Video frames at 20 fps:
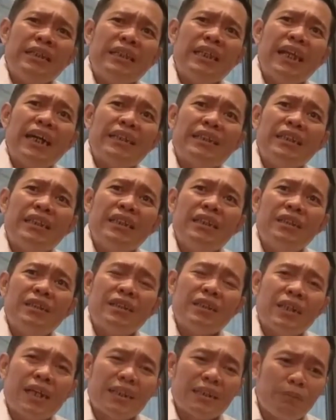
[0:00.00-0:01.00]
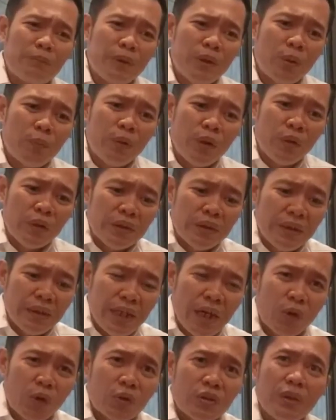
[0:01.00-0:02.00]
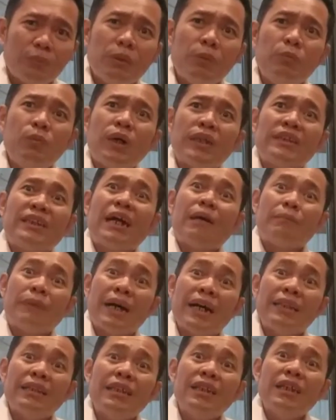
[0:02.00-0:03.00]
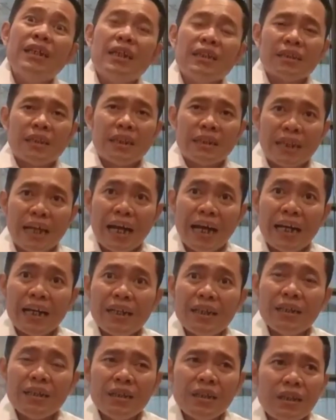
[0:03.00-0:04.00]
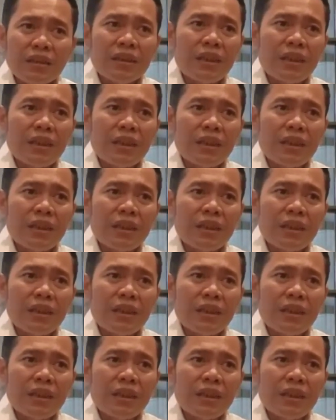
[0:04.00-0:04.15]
ini lagi. Karena beliau-beliau ini harusnya membuat nyaman, tenang.